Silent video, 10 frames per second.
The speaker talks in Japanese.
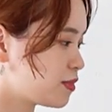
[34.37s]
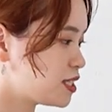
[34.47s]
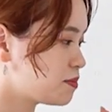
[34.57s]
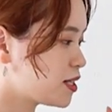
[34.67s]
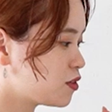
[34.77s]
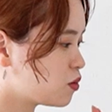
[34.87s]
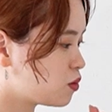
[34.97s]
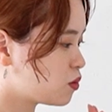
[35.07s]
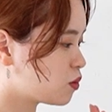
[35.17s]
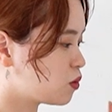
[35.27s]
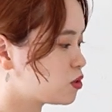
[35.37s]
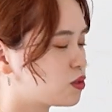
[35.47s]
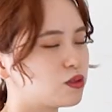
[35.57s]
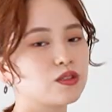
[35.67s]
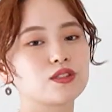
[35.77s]
一番こう
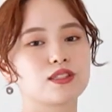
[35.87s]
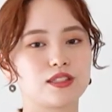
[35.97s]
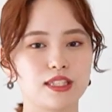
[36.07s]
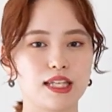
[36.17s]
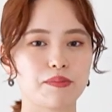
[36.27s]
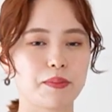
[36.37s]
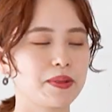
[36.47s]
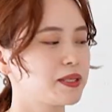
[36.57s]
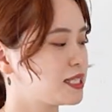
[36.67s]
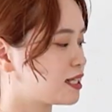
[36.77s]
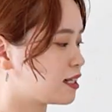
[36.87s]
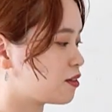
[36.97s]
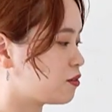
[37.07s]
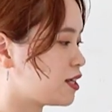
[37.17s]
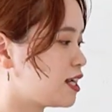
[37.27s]
オーソドックスに皆さんが
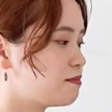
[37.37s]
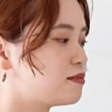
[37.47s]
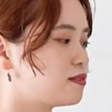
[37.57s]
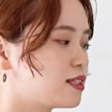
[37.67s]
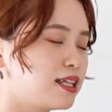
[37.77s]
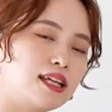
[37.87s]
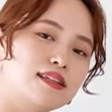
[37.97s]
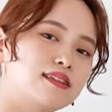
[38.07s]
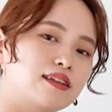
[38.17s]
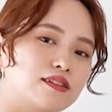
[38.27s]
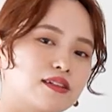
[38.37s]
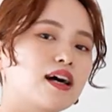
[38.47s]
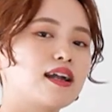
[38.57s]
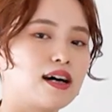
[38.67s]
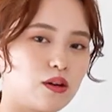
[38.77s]
こう選ぶかなっていう
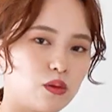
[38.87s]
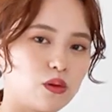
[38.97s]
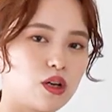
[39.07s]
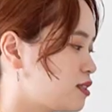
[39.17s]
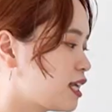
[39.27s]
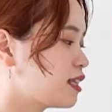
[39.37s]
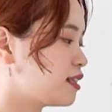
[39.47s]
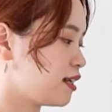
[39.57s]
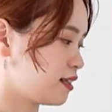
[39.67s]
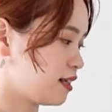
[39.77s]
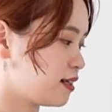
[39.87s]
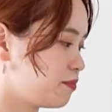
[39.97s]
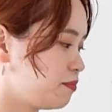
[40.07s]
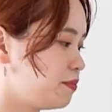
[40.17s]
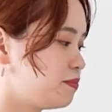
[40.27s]
カラーを何点
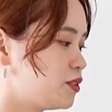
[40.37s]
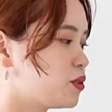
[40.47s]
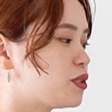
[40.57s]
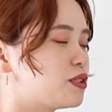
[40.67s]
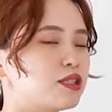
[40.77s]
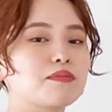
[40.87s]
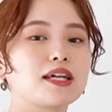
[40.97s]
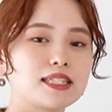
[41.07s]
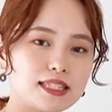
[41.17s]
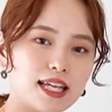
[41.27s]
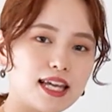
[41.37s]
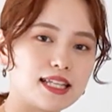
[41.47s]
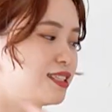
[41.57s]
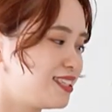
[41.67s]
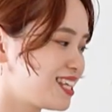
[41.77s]
かチョイスしまし
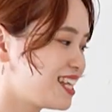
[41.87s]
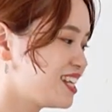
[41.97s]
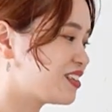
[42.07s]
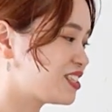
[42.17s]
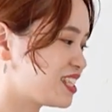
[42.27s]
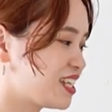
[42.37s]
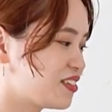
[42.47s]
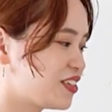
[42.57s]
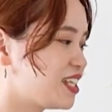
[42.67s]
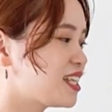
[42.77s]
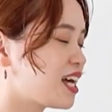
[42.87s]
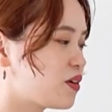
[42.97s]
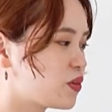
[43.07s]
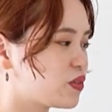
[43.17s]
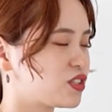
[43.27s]
て、実際にこちらの
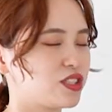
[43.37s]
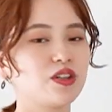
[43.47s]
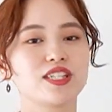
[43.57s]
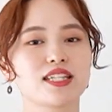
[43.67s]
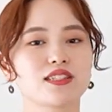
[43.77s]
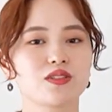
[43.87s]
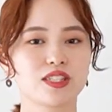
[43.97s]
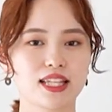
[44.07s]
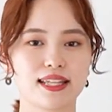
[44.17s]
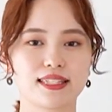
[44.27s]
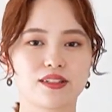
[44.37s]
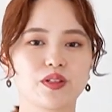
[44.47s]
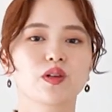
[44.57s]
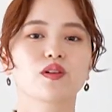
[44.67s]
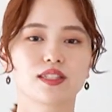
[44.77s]
インナーを白いシャツの下に
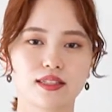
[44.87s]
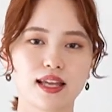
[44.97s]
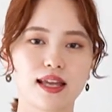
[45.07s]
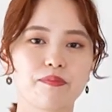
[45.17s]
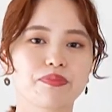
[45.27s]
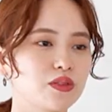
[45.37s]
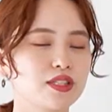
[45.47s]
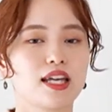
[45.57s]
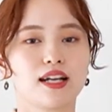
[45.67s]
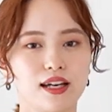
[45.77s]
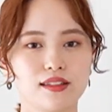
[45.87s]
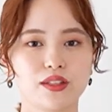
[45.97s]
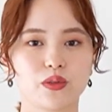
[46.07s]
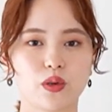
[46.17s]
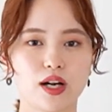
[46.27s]
着用して透け感っ
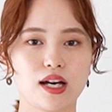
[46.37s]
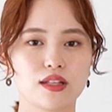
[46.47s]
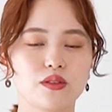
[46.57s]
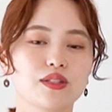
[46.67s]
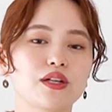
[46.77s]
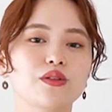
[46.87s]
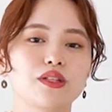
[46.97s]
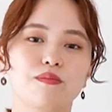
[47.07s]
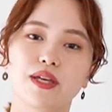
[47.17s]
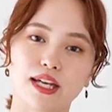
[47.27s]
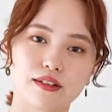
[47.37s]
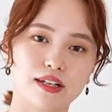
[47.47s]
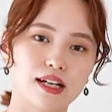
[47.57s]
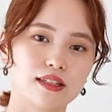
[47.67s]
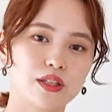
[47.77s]
ていうのがどんな風に見える
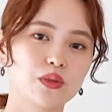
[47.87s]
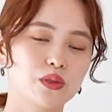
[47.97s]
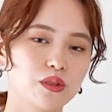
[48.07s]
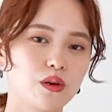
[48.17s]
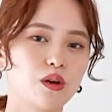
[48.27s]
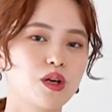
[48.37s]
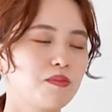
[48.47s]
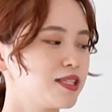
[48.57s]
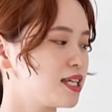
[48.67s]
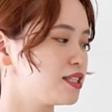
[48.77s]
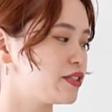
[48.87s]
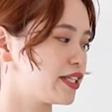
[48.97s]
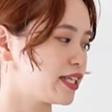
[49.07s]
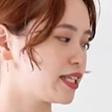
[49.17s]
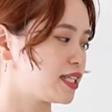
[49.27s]
かっていうのと、まあ、最終
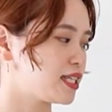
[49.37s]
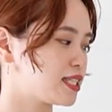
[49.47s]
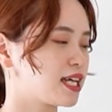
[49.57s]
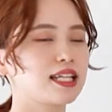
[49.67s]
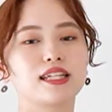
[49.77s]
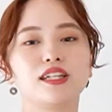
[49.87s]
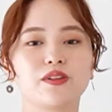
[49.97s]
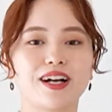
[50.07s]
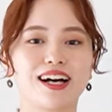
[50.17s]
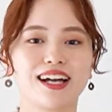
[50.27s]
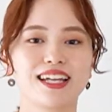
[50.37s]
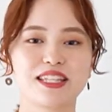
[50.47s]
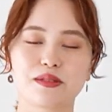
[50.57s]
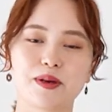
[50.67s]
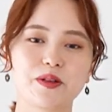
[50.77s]
的にじゃあ何色が
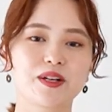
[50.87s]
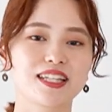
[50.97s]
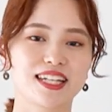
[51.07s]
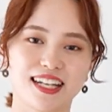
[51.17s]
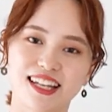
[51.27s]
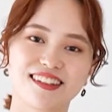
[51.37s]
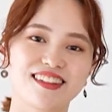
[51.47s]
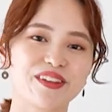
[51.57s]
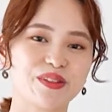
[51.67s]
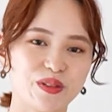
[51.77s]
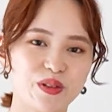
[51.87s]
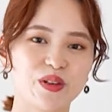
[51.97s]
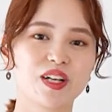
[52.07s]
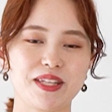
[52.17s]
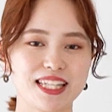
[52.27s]
一番良かったかなっていうの
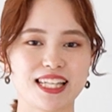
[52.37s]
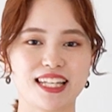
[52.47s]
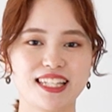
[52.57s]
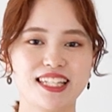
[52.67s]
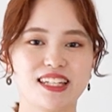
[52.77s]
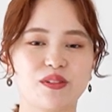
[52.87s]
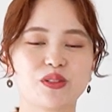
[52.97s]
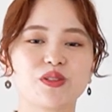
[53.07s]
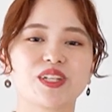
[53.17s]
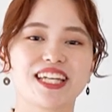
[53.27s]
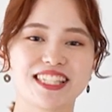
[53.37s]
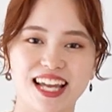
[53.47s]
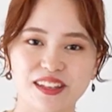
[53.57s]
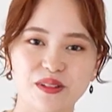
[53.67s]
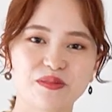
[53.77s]
を皆さんにお届けし
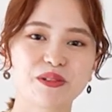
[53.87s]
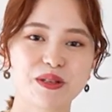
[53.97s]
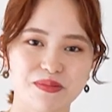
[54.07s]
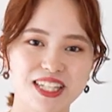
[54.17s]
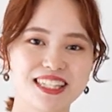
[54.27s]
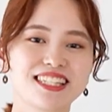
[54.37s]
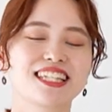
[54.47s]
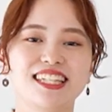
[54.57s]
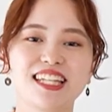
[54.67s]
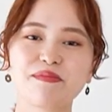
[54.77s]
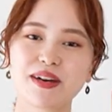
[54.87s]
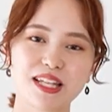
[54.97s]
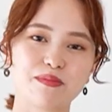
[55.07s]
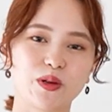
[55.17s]
たいと思います。にねんまえに